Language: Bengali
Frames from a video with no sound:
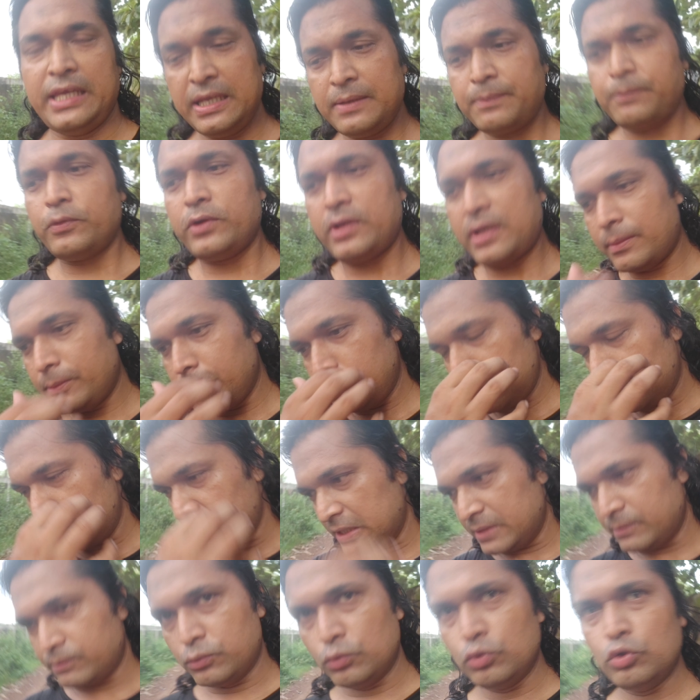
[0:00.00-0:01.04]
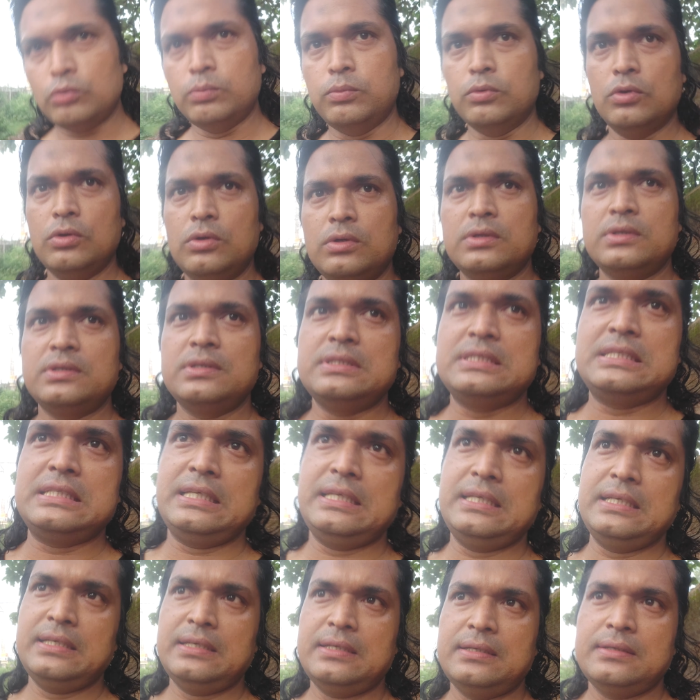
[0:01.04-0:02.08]
এরপরে আমি তোমায় বলবো
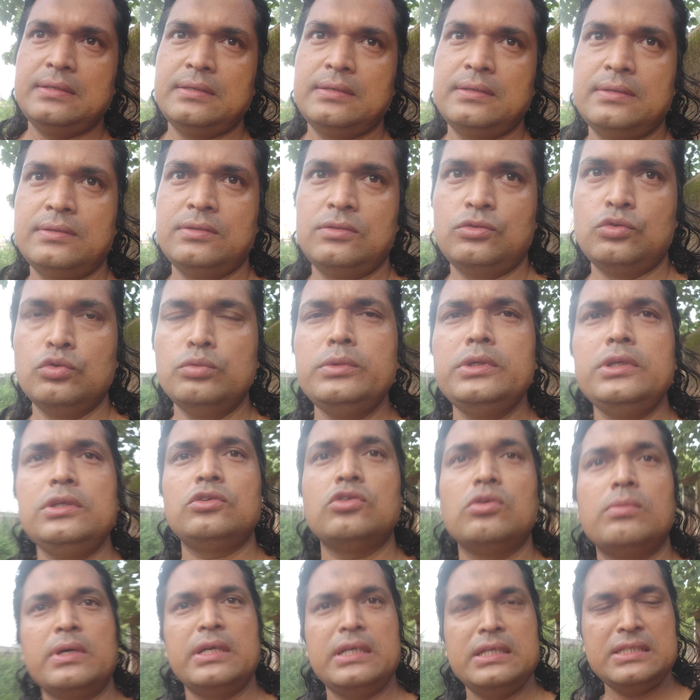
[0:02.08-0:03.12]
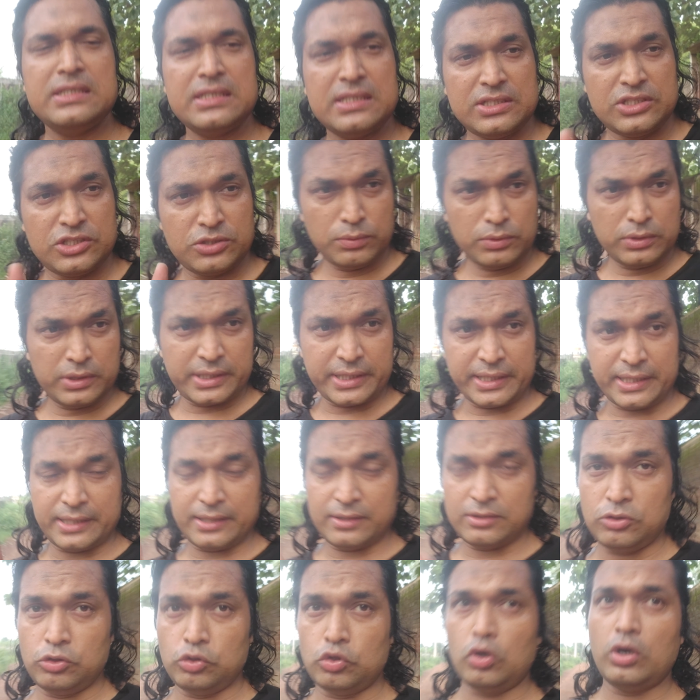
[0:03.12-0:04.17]
যে তুমি তোমার নিজের জীবনকে
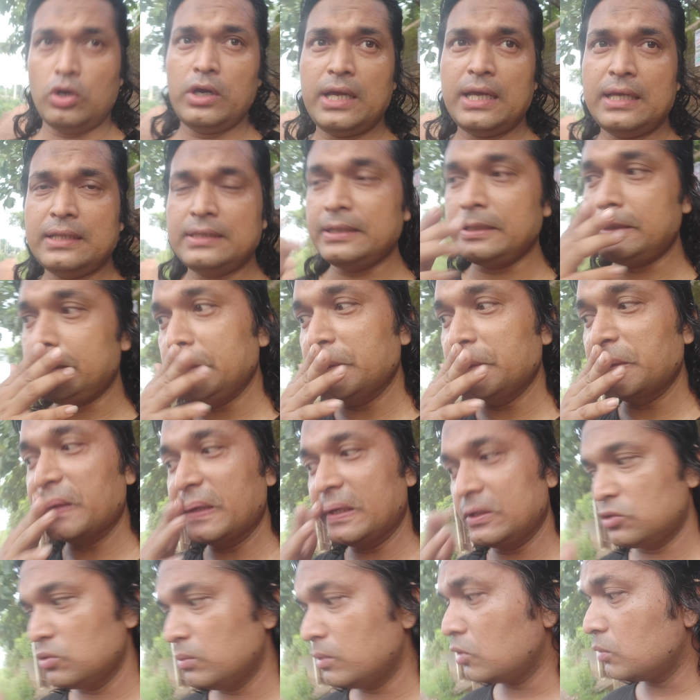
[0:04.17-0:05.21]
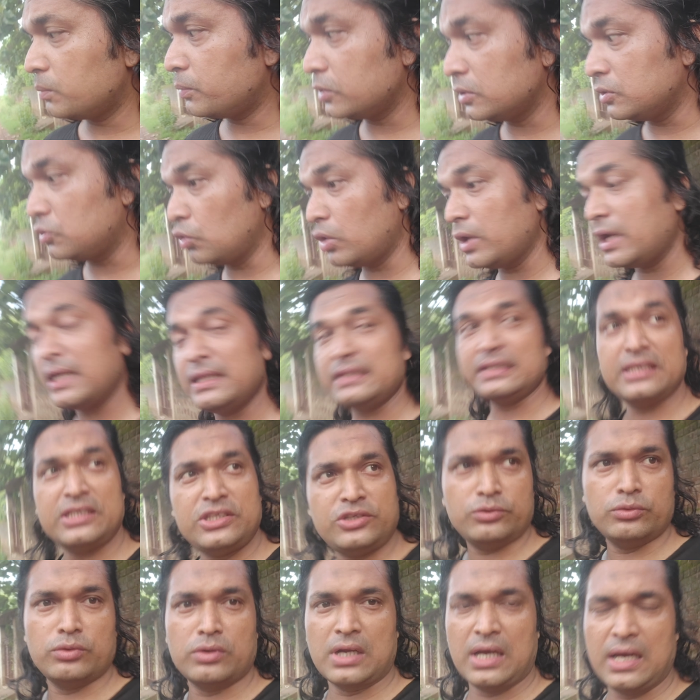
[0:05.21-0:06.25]
দয়া দেখিও না তোমার উপর দয়া
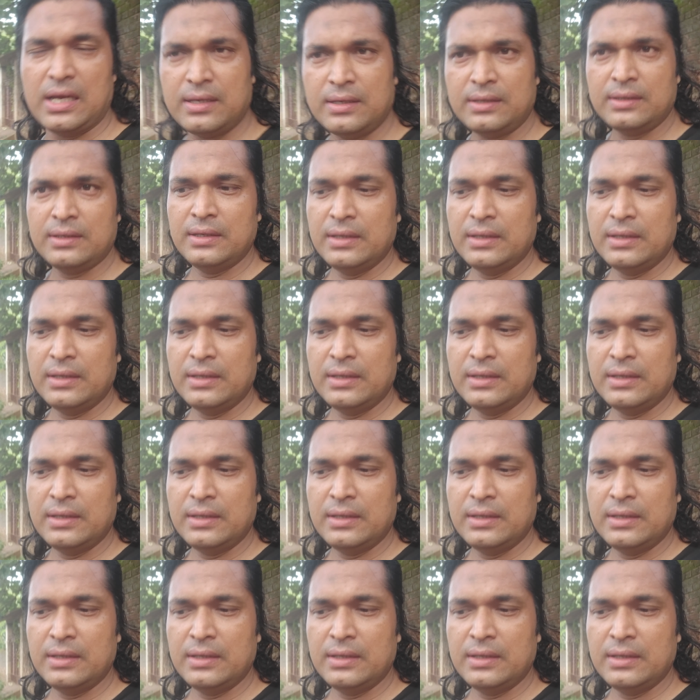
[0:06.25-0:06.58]
দেখিও না